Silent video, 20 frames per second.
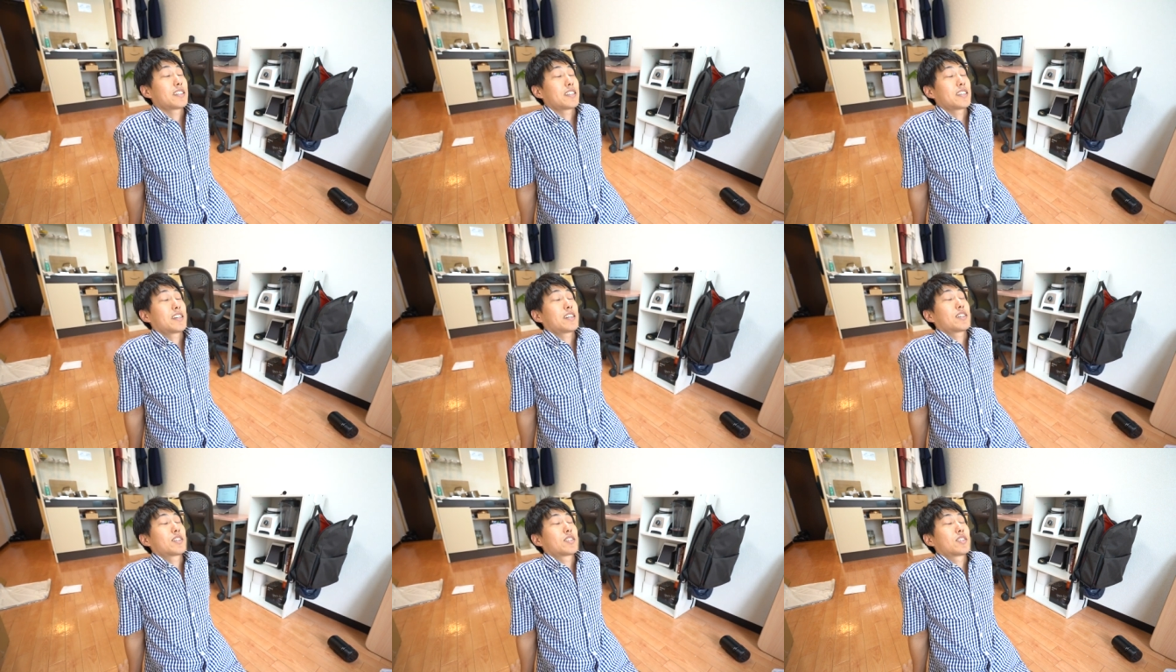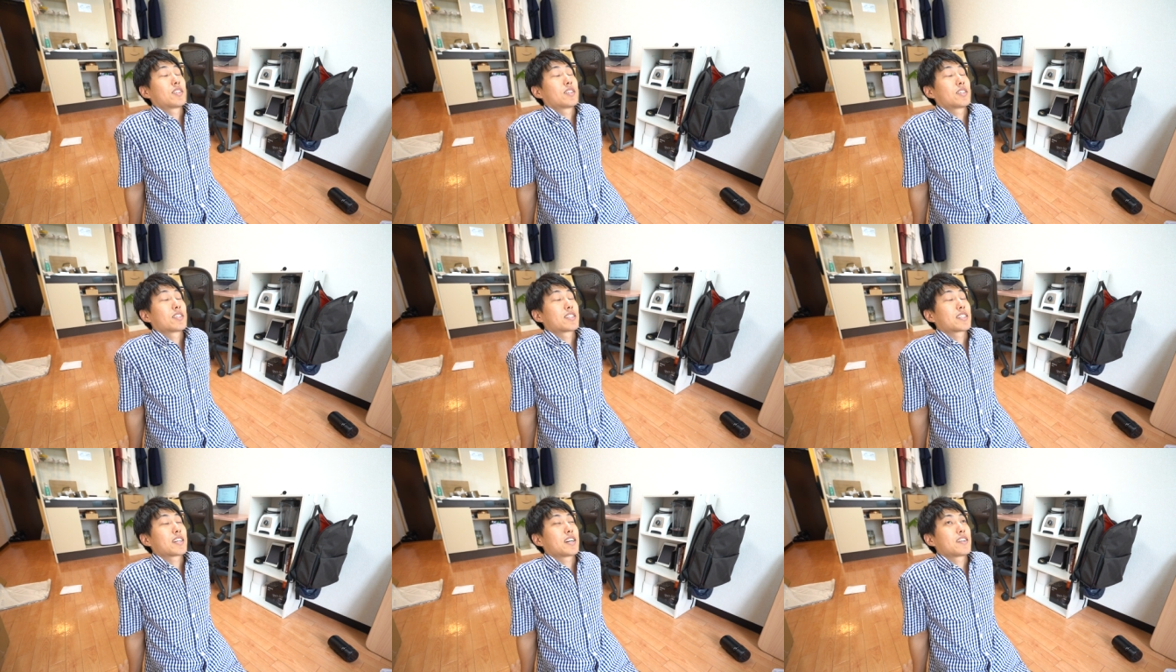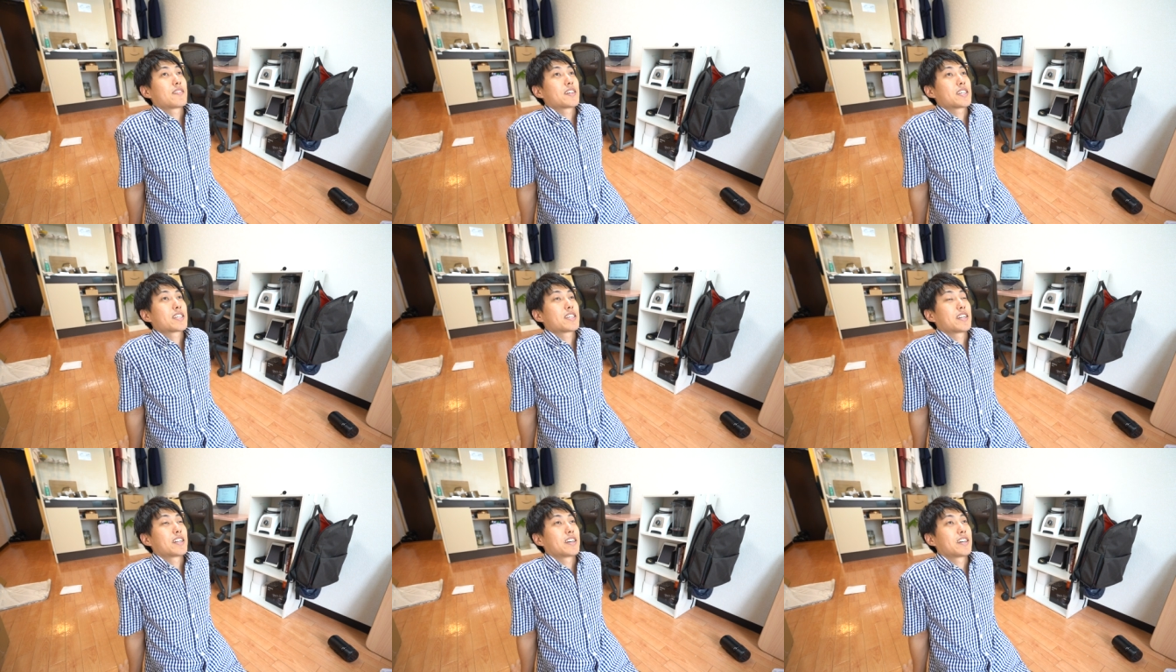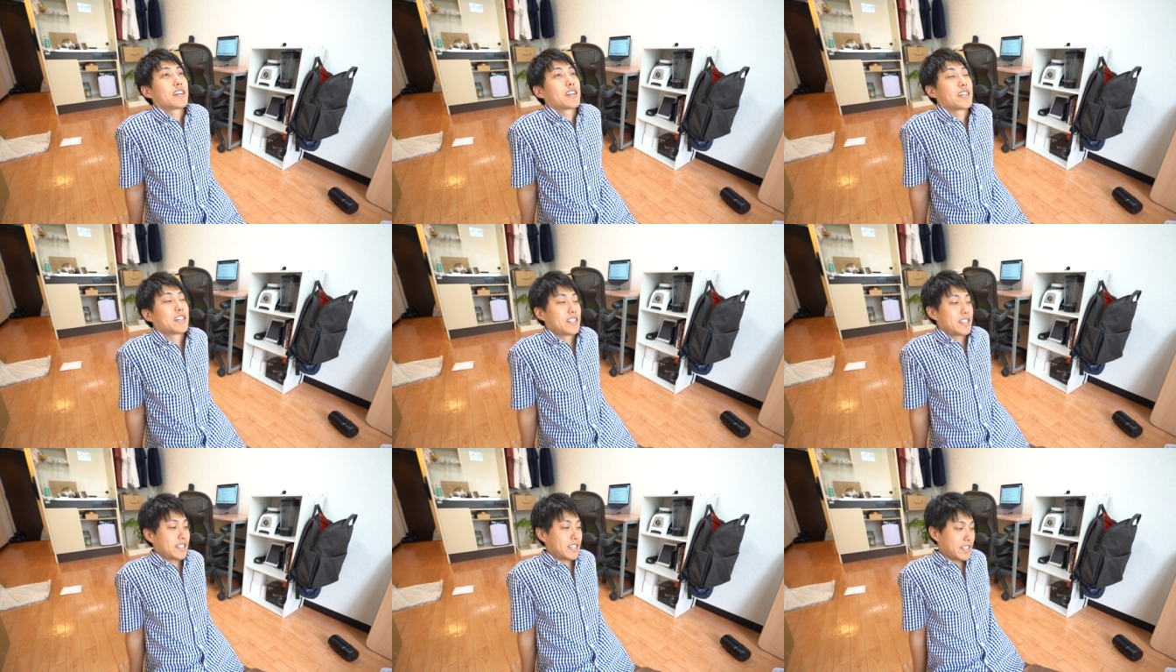結構疲れましたね。
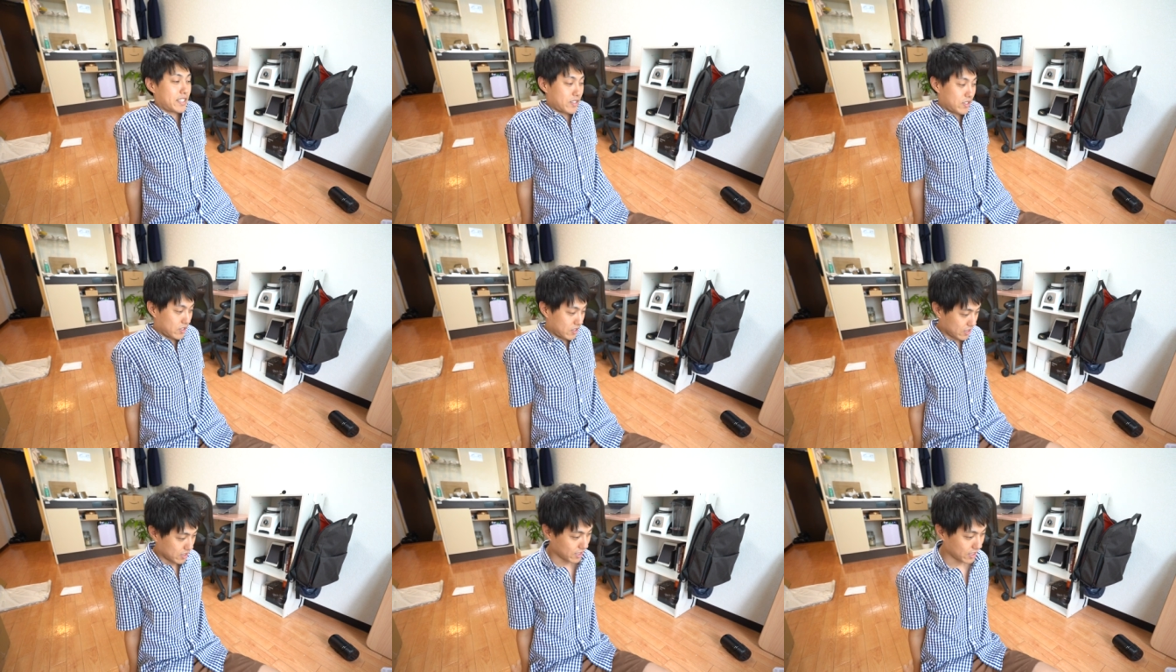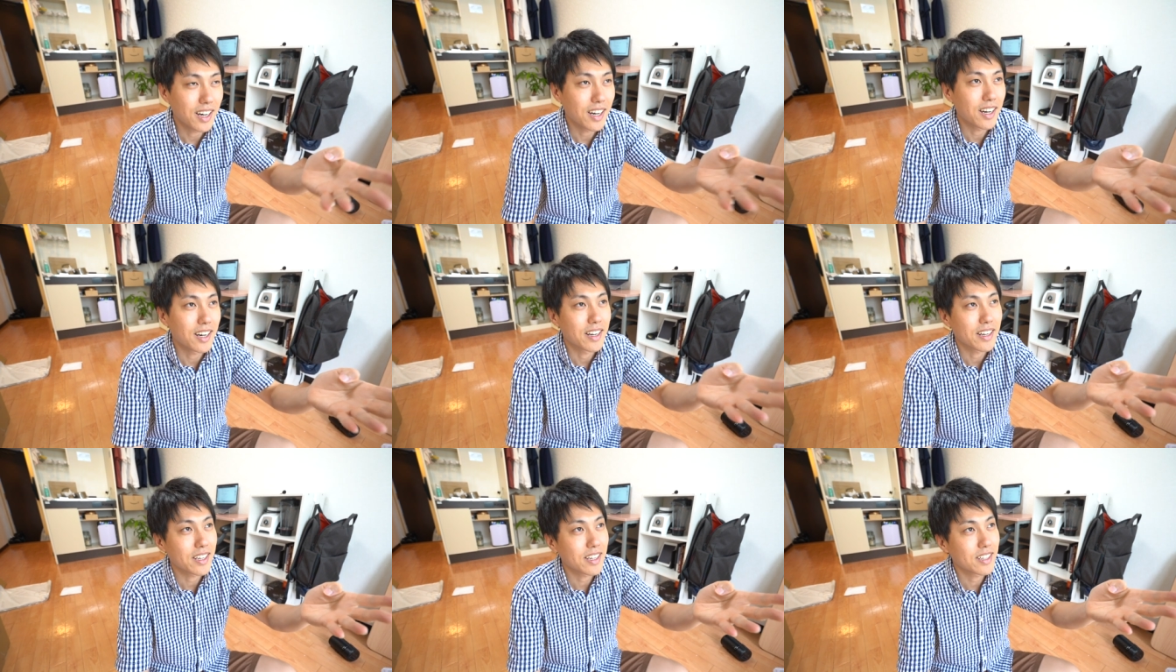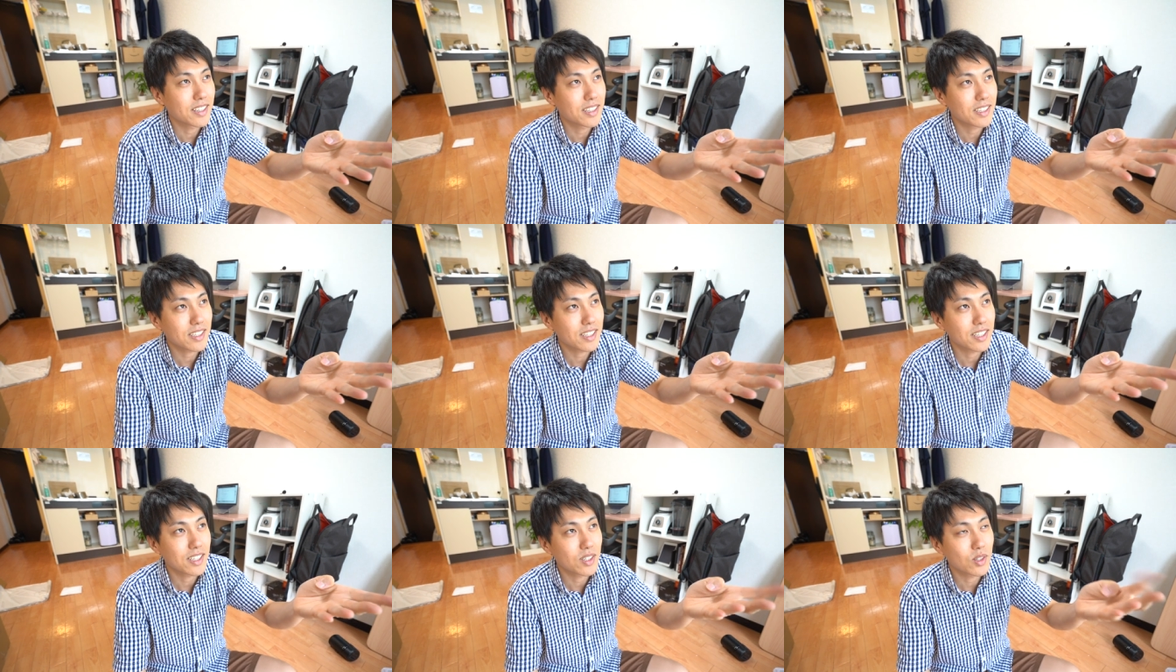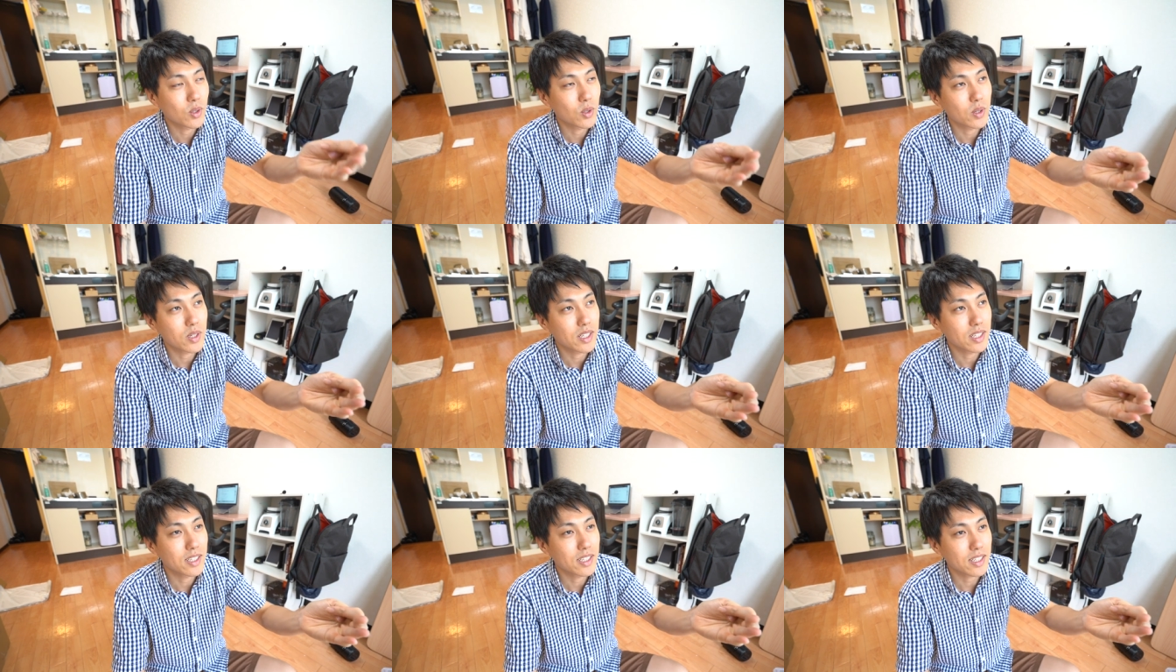なんかあのああれやんなきゃこ
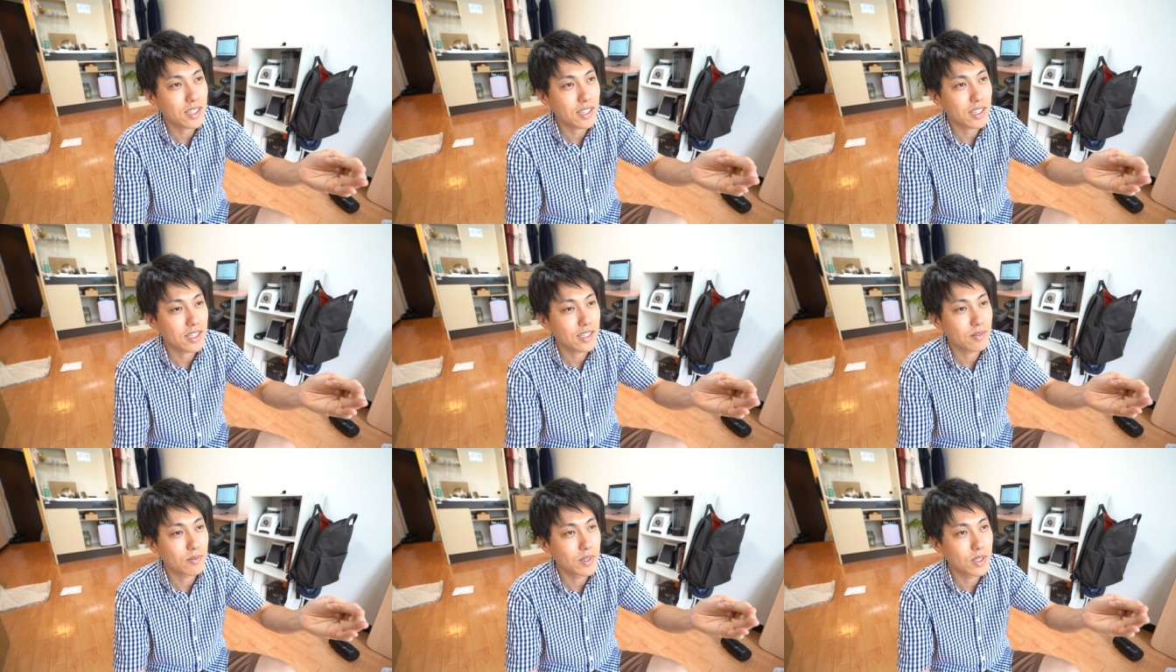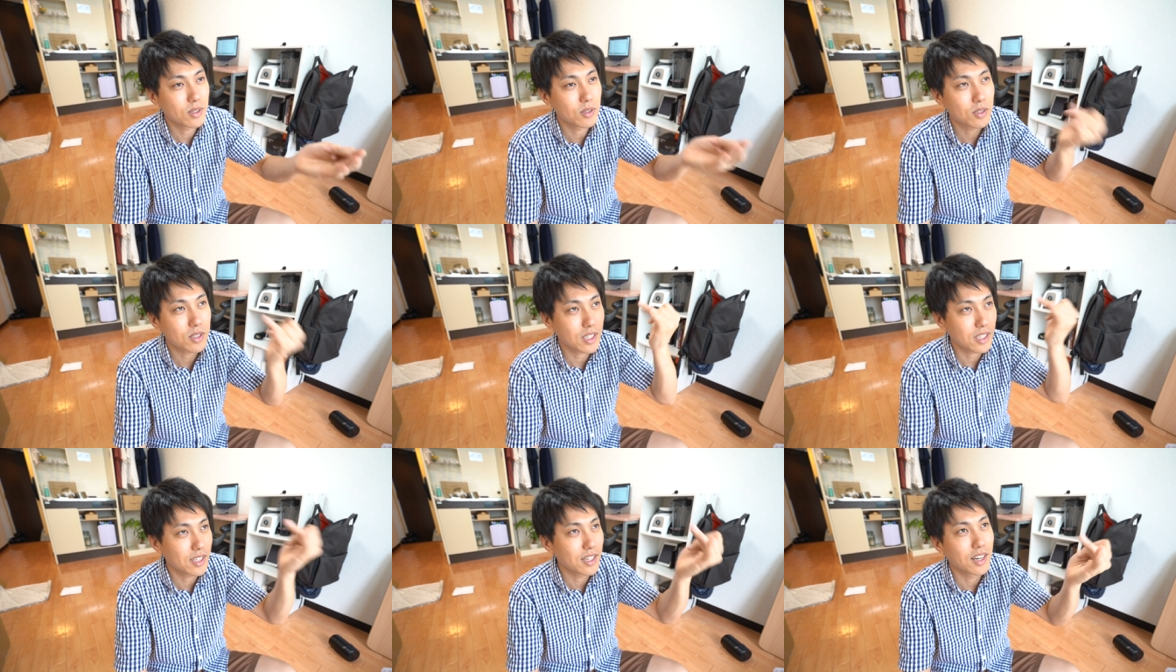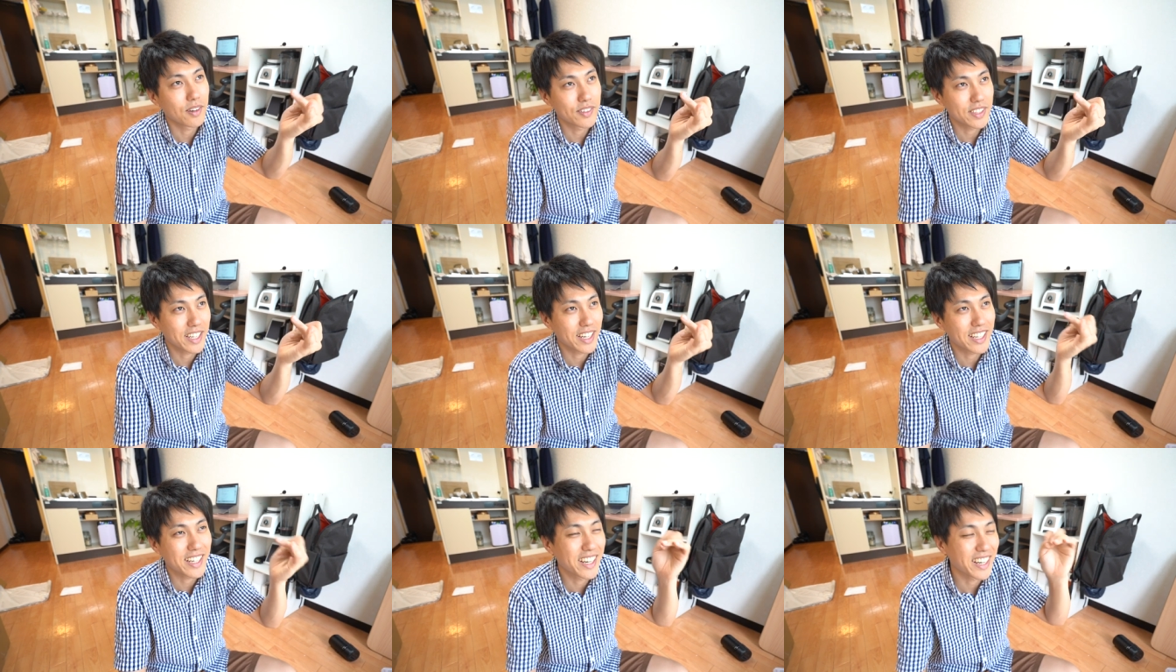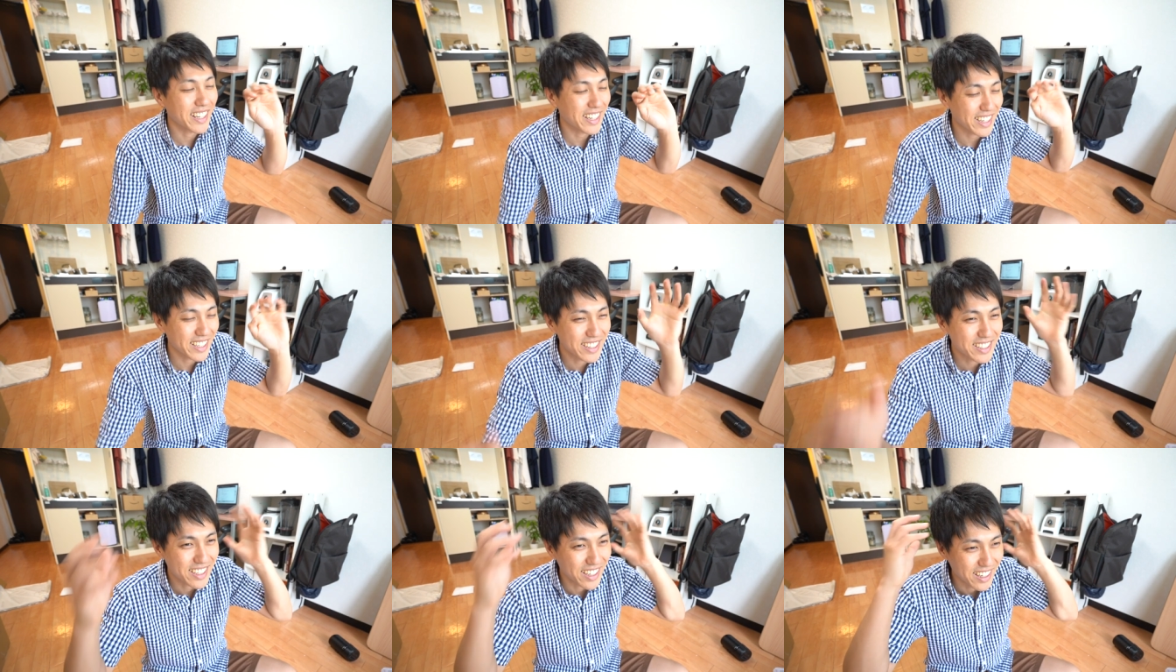れやんなきゃめんどくさいなみたいな考
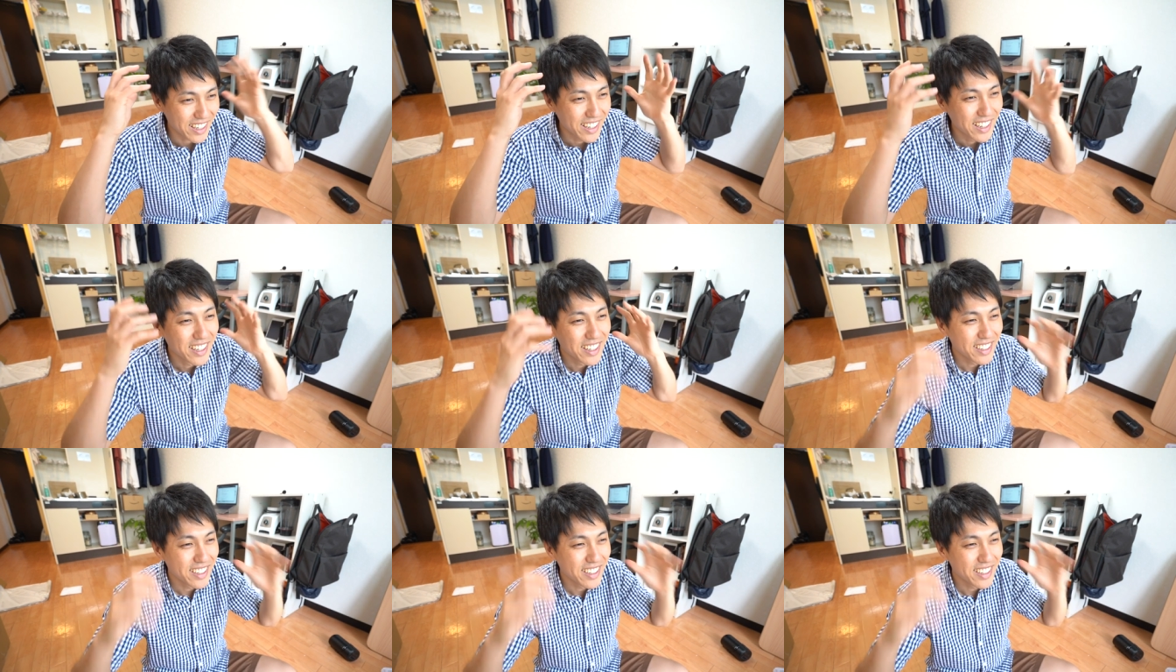えてたら、